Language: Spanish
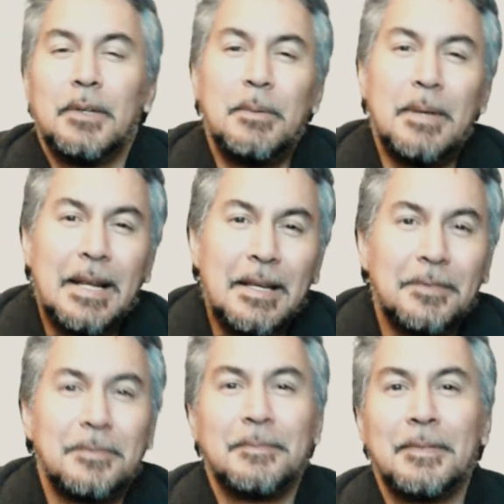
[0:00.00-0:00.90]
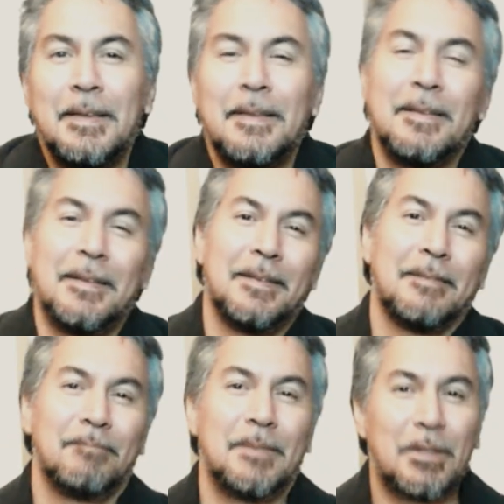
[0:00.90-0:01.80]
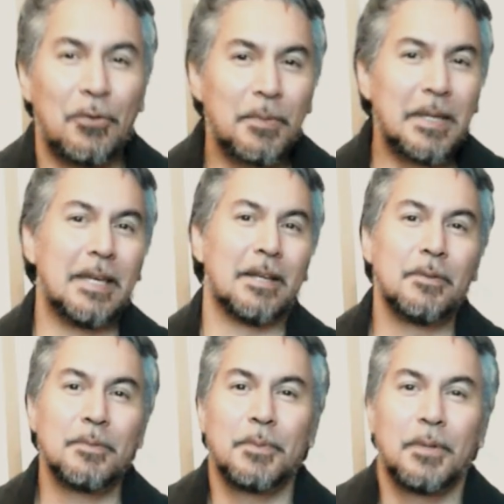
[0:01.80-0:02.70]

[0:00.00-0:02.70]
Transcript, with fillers: Liberales entre comillas, ¿no?